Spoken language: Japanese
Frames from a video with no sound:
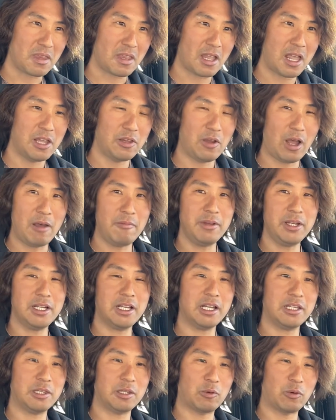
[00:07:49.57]
あの、
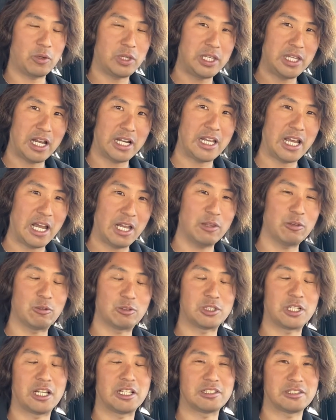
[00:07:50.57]
アメリカってこう左ハンドル
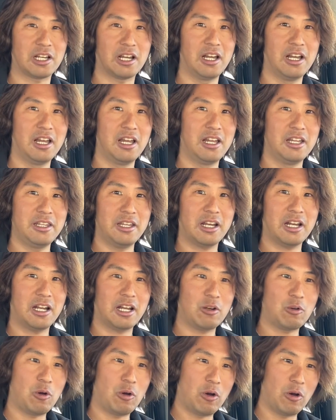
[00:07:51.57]
じゃないですか。だから
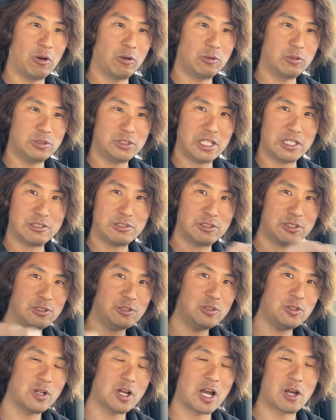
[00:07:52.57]
こう、右折す
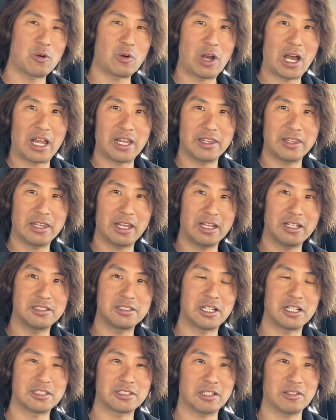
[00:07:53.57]
るのがこう簡単
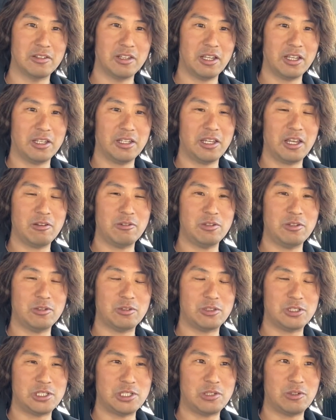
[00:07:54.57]
じゃないですか。で、逆に言う
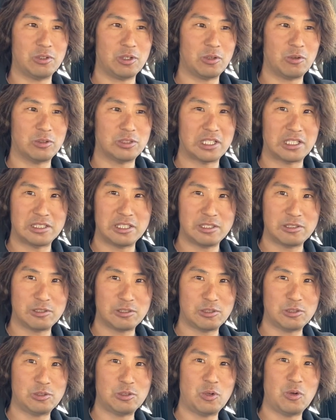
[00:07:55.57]
と信号でこう左折
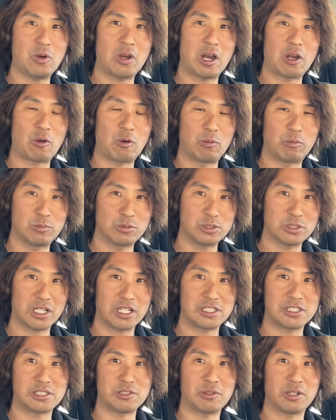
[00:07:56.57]
する方がこう難
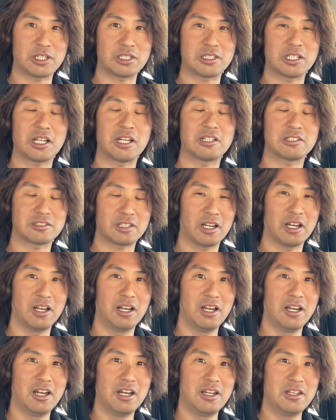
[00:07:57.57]
しいわけじゃないですか。
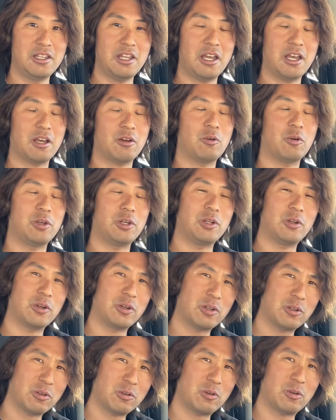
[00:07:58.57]
で、こういろ
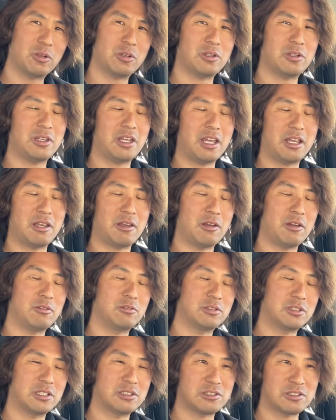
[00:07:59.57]
いろこうね、
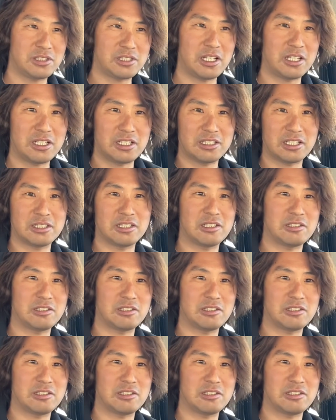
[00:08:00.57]
右折したり左